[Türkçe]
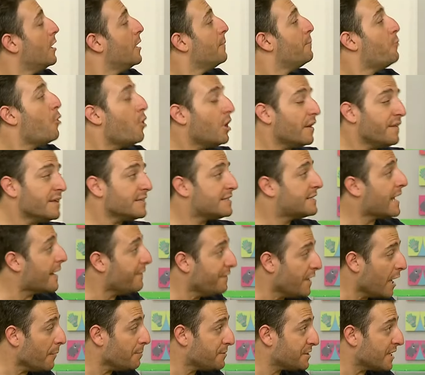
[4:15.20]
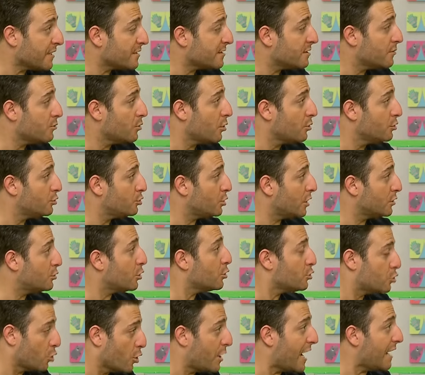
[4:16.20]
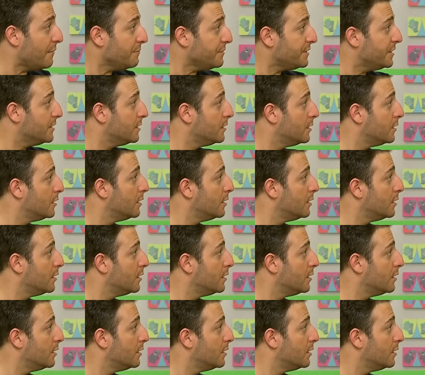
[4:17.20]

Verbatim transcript: bu arada sen ne yapacaksın dönüştüratör söyler misin?